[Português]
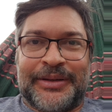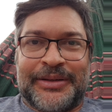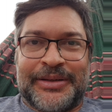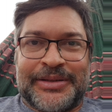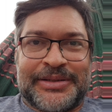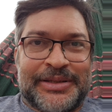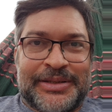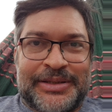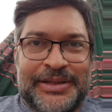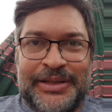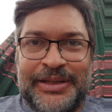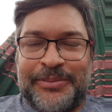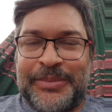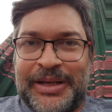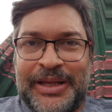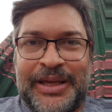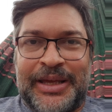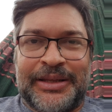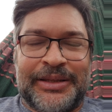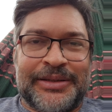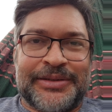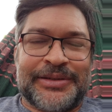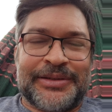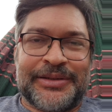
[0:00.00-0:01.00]
Cecília
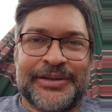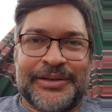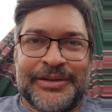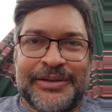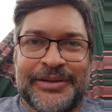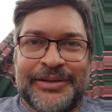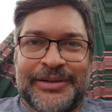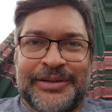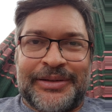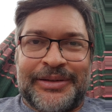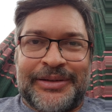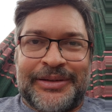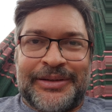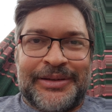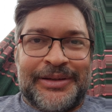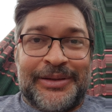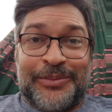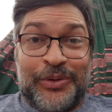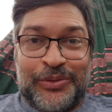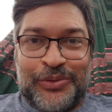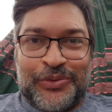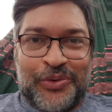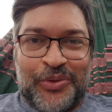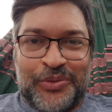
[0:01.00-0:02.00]
Meirelles e
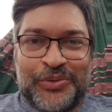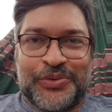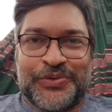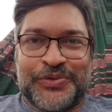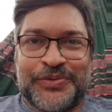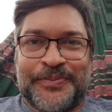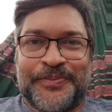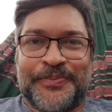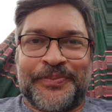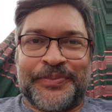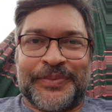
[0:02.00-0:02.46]
muitos outros.